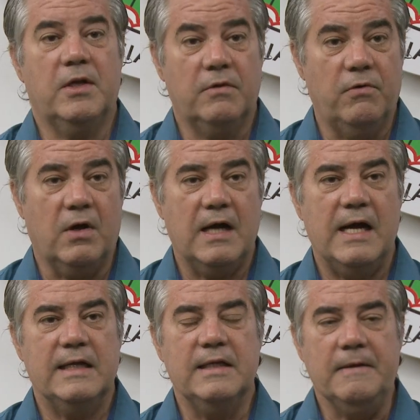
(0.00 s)

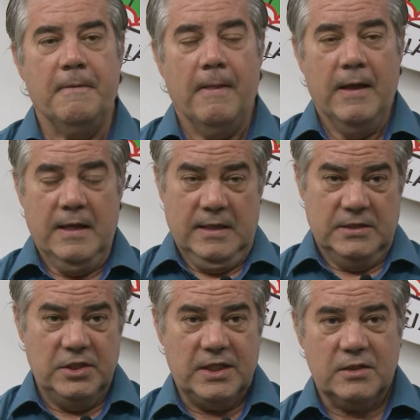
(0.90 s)
equivocada
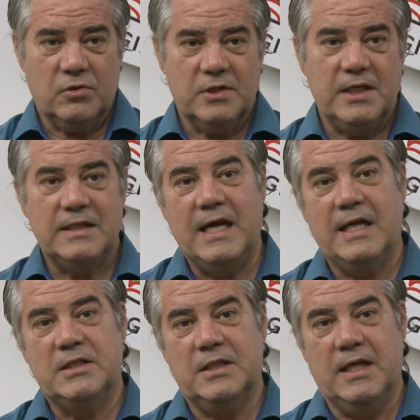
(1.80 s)
de que a
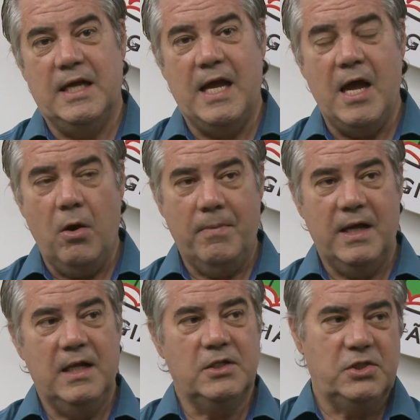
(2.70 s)
sociedade é uma
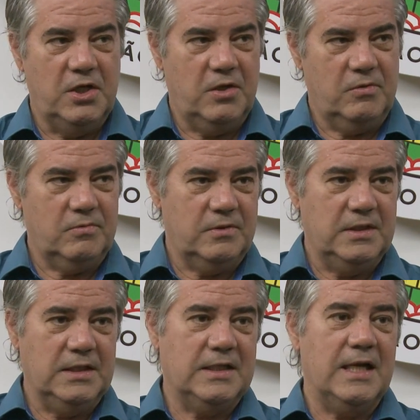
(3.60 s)
religião
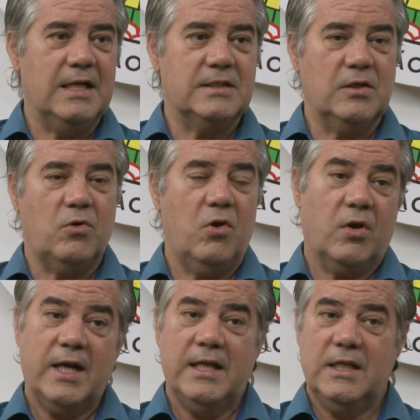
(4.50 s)
e que ela se
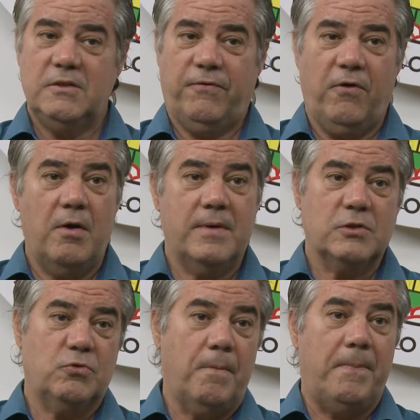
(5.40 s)
colocaria de forma
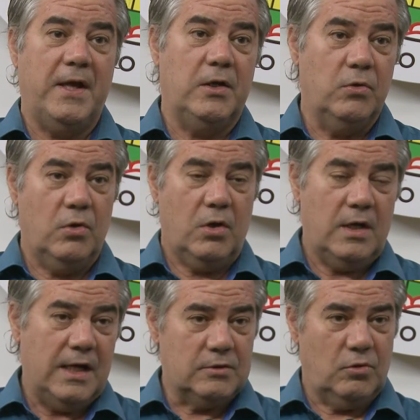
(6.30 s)

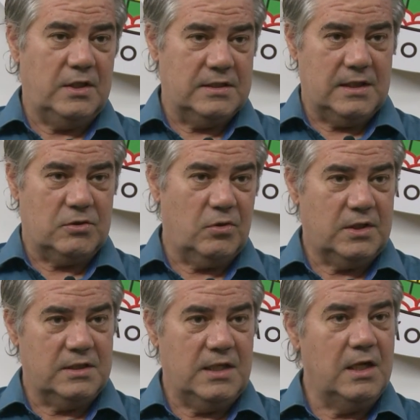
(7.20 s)
superior a todas as
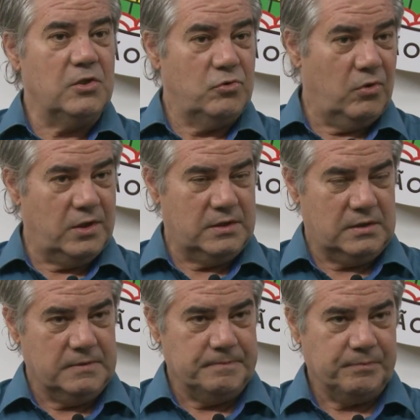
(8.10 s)
outras
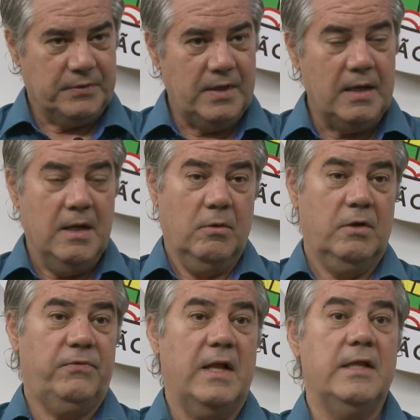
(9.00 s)
religiões. Né?
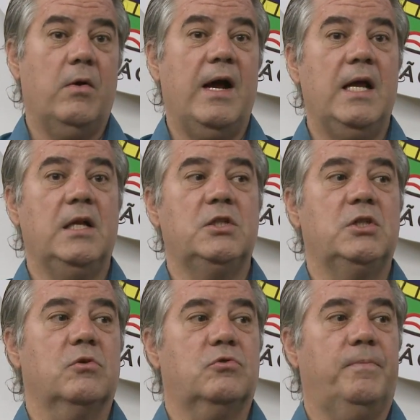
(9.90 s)
Quando fala não há
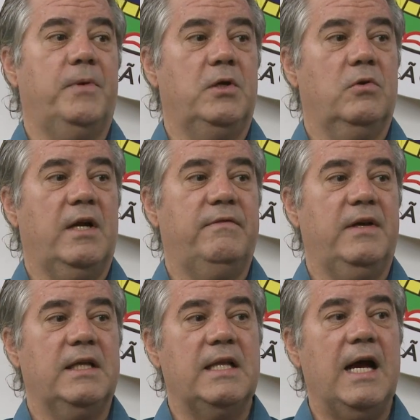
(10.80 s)
religião superior à
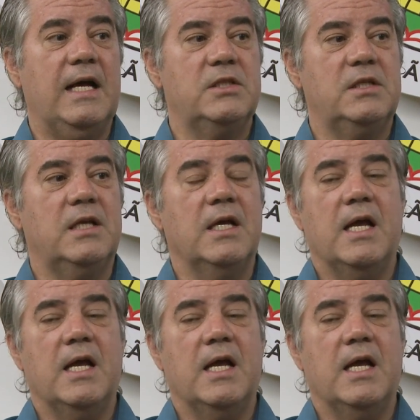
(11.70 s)
verdade,